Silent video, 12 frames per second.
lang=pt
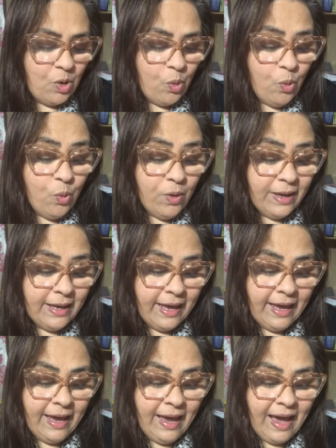o
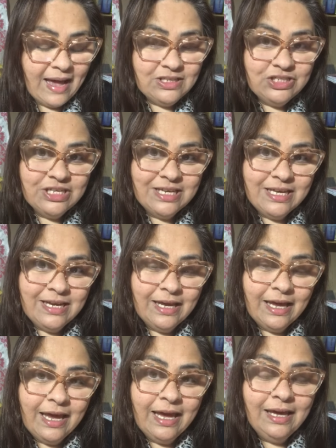que
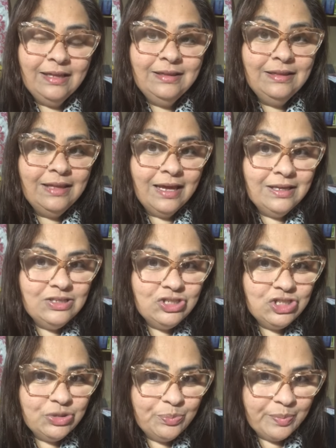adquire
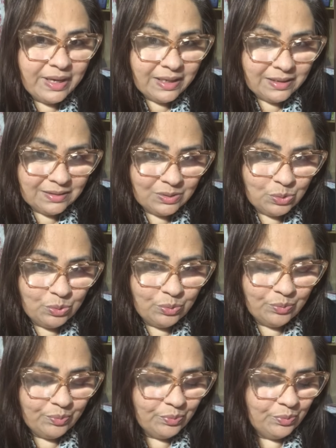entendimento
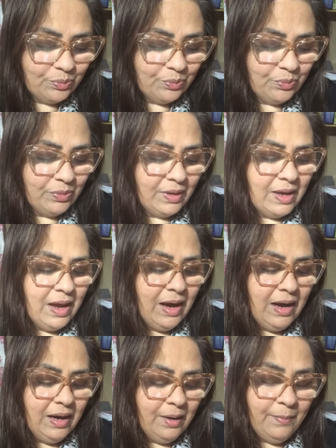
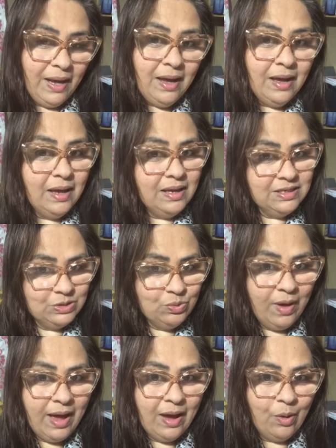ama a
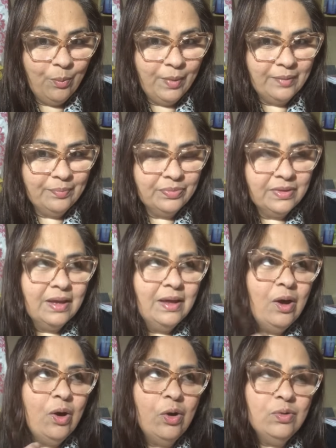sua alma.
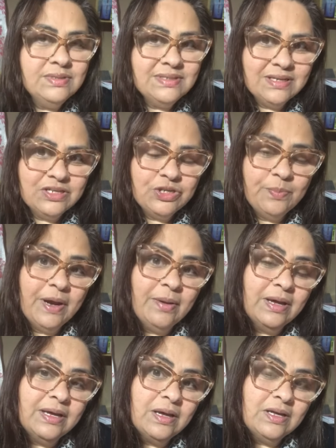Ou seja, pra,
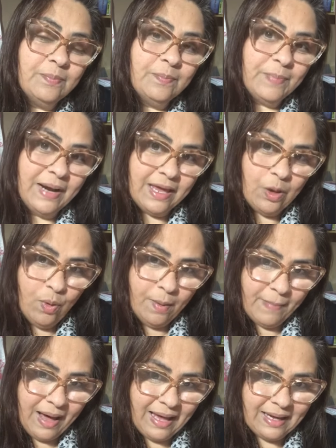para eu
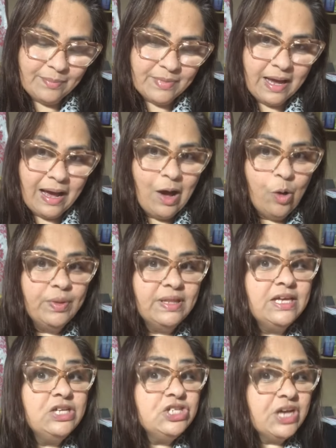amar a minha alma e
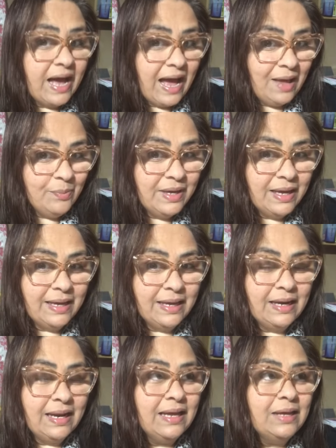dedicar-me a
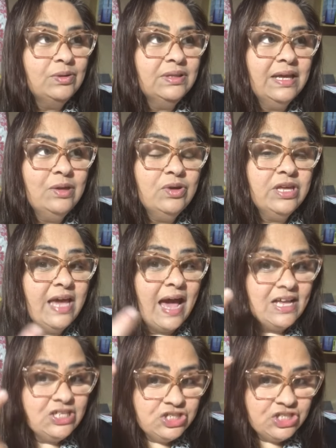ela, eu tenho que
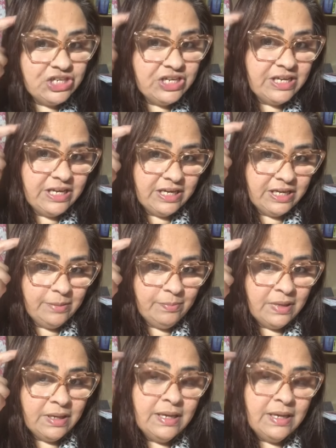adquirir